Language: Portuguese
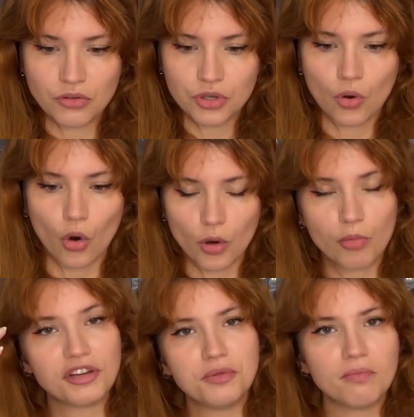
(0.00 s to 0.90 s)
de corpo
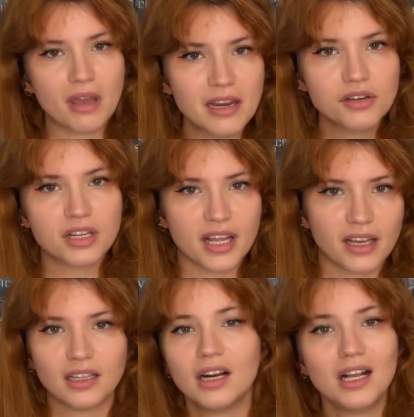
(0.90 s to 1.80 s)
e de mente
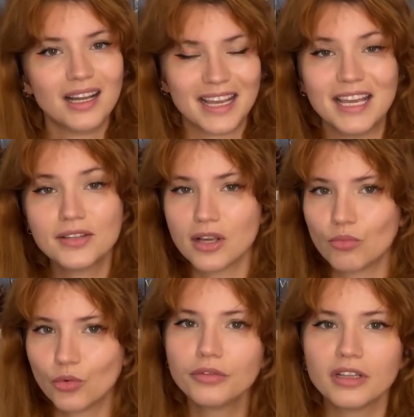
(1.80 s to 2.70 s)
dela. E isso é
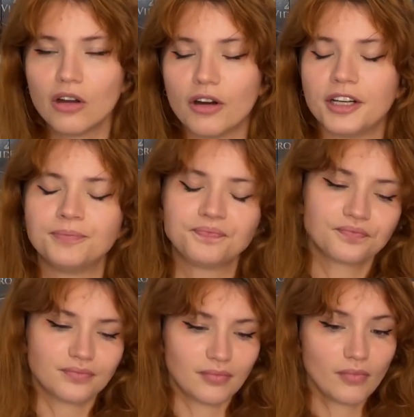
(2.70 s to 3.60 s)
muito da hora.
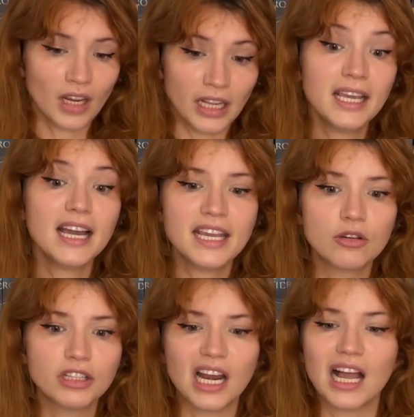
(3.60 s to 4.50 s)
E aí,
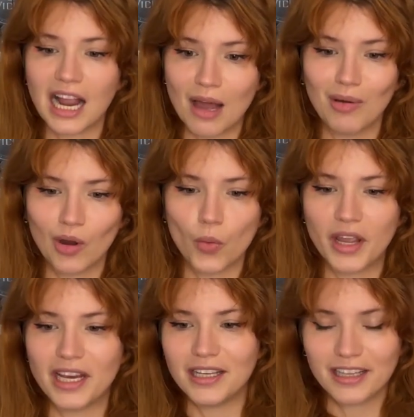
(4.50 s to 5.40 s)
quando ela acaba com
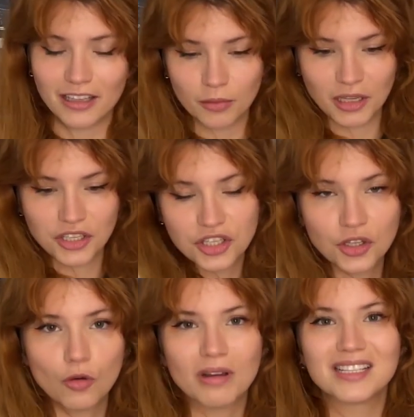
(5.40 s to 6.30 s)
ele, literalmente em
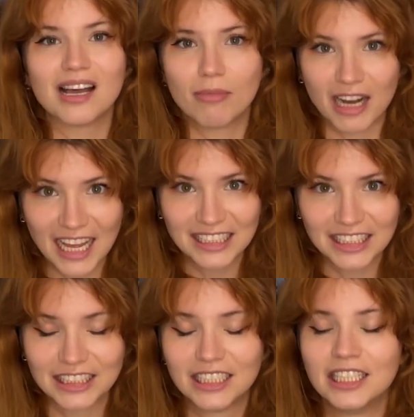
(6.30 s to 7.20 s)
uma
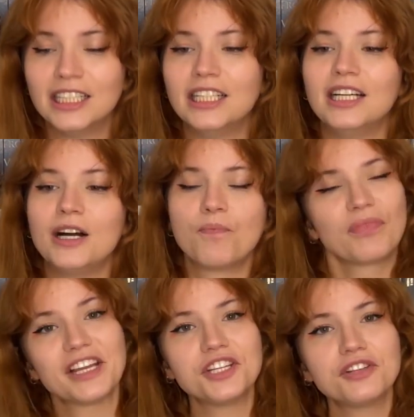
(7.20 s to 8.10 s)
sabrada,
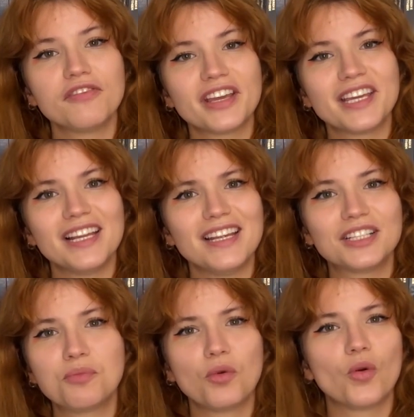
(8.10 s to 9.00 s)
a gente vê que ele,
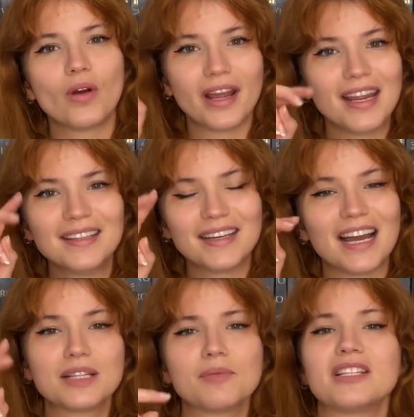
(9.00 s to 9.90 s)
tipo, entre
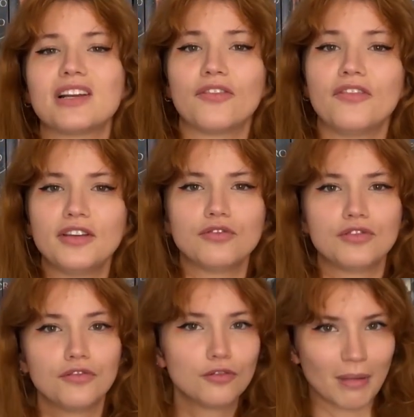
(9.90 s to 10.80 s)
aspas, era feito
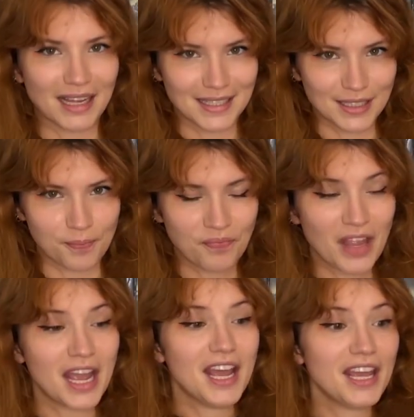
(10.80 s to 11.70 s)
de fumaça.
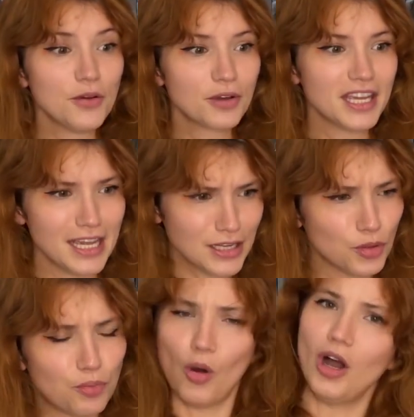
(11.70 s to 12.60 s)
E o que
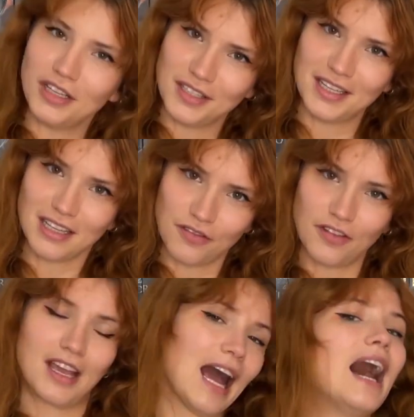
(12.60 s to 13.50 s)
isso pode
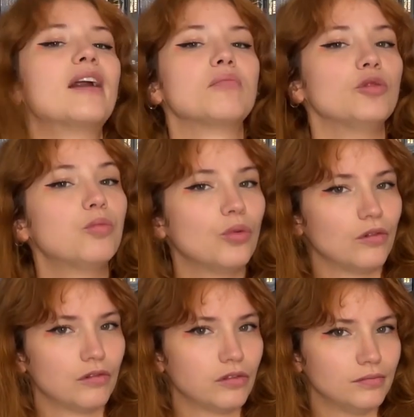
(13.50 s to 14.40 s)
significar, meu
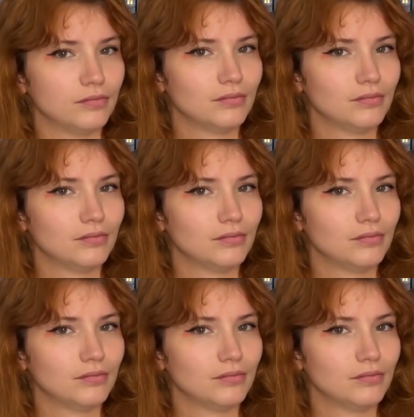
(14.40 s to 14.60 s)
povo?